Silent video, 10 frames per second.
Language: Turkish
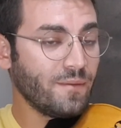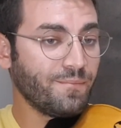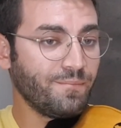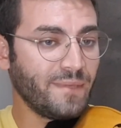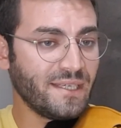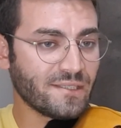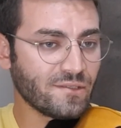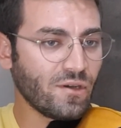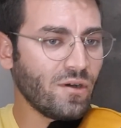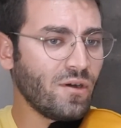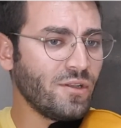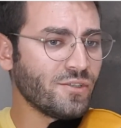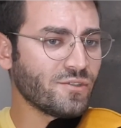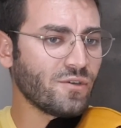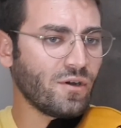Mi, sol,
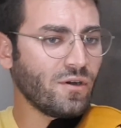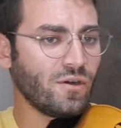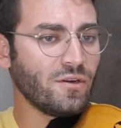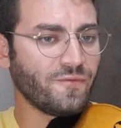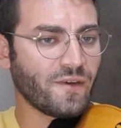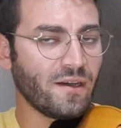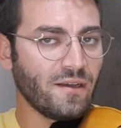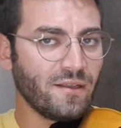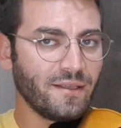sol, fa.